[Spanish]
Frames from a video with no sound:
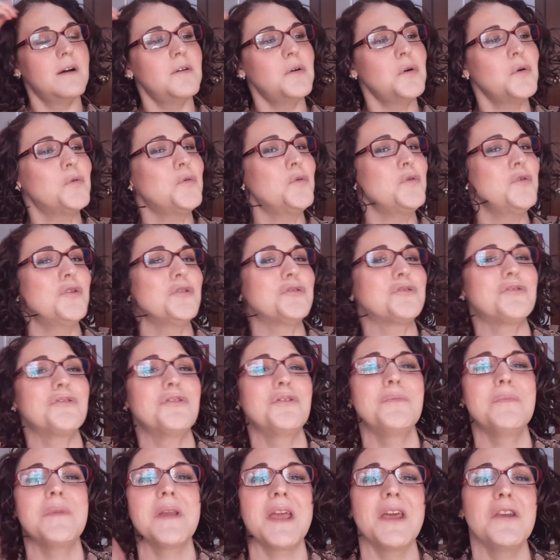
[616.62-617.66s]
algún otro
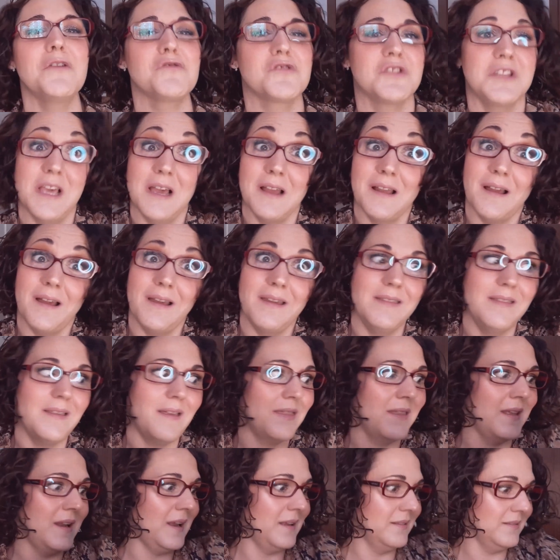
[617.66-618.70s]
nombre que no sea caída
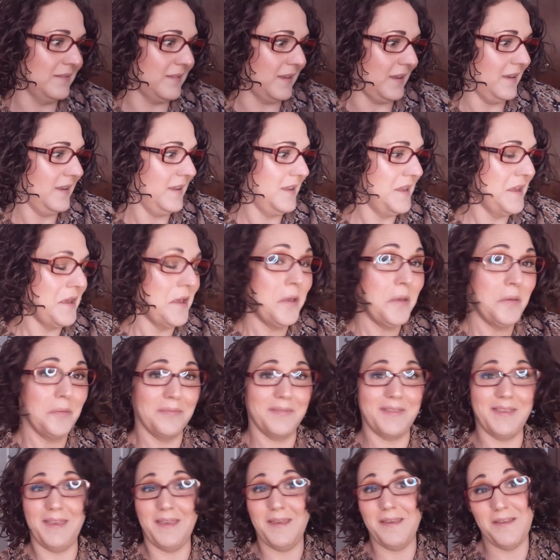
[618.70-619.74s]
adelante.
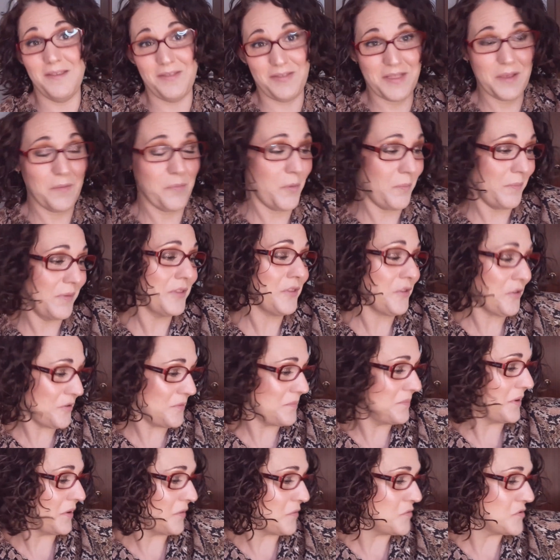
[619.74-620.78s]
Y de momento
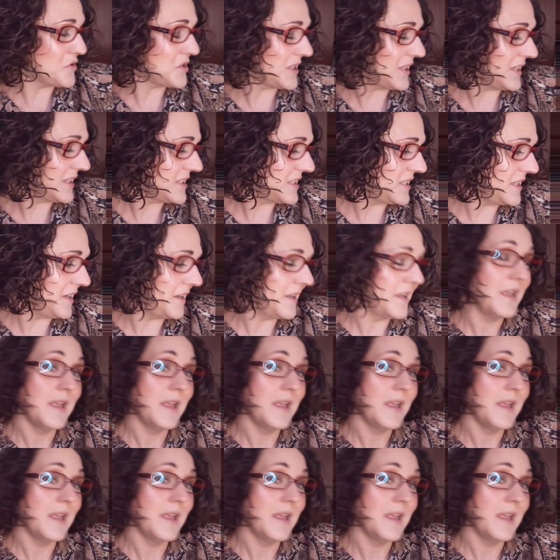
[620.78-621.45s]
me gusta, sí.